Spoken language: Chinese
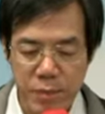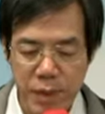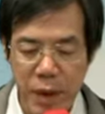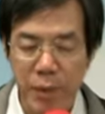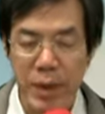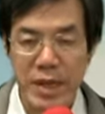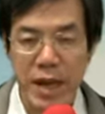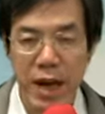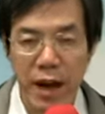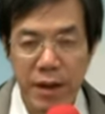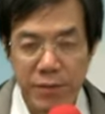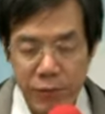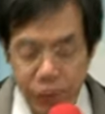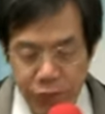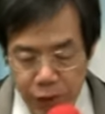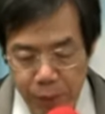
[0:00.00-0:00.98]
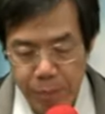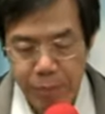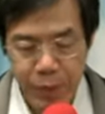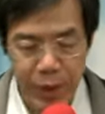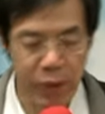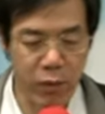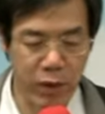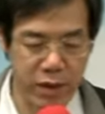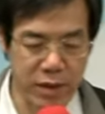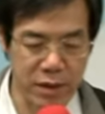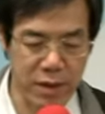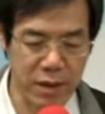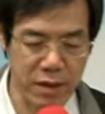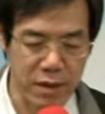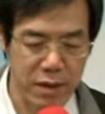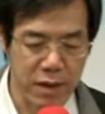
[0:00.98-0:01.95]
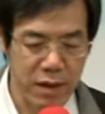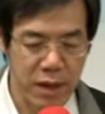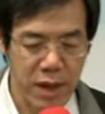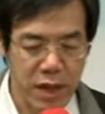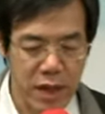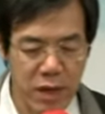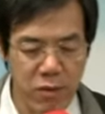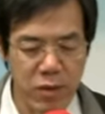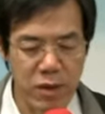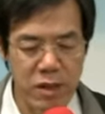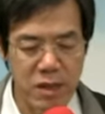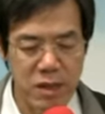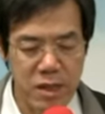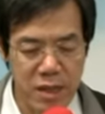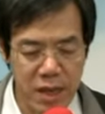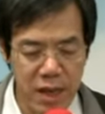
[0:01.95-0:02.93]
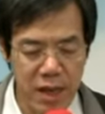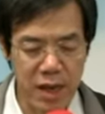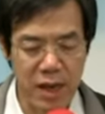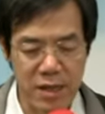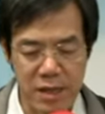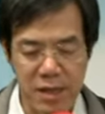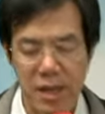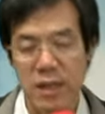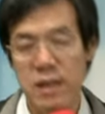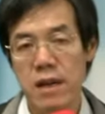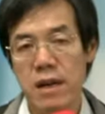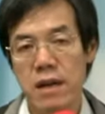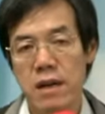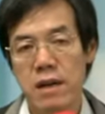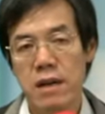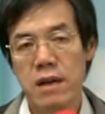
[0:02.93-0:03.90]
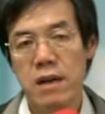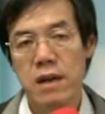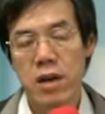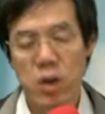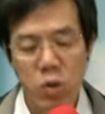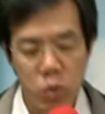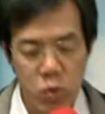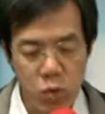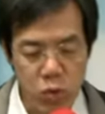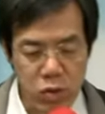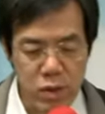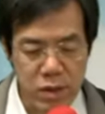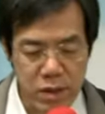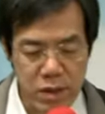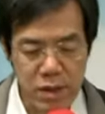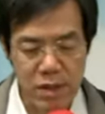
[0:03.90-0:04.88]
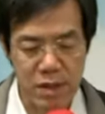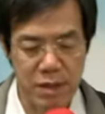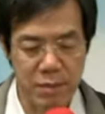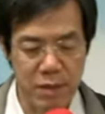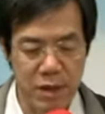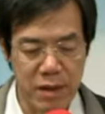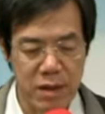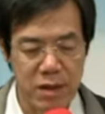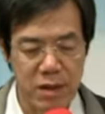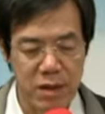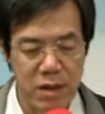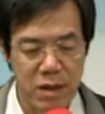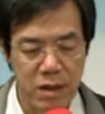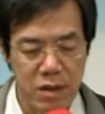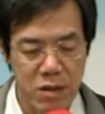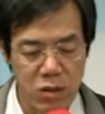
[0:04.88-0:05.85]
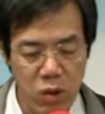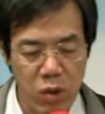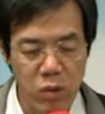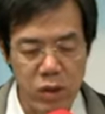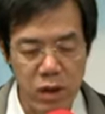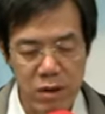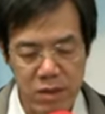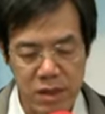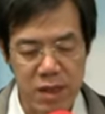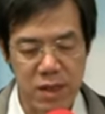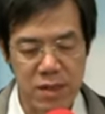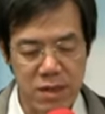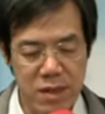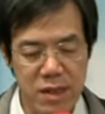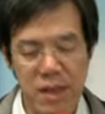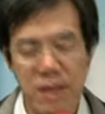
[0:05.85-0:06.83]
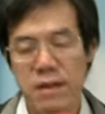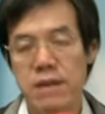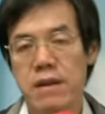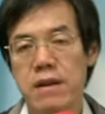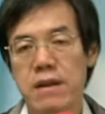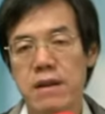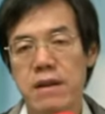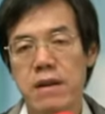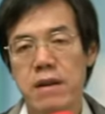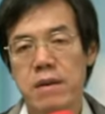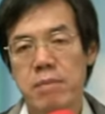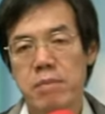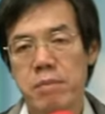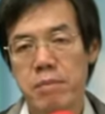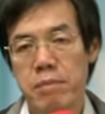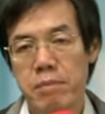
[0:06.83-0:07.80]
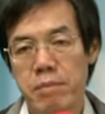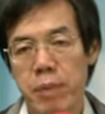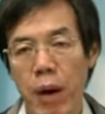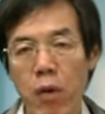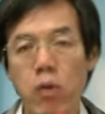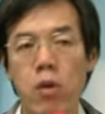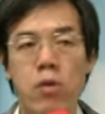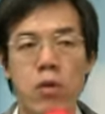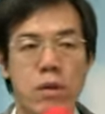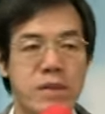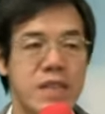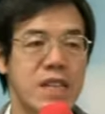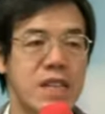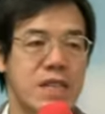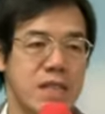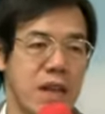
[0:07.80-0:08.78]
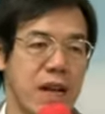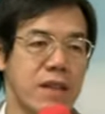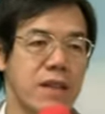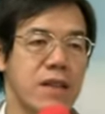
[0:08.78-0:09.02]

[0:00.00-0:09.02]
不要把它分别为圣，因为献给神的，无论是什么。都要成圣，嗯，包括我们这个人，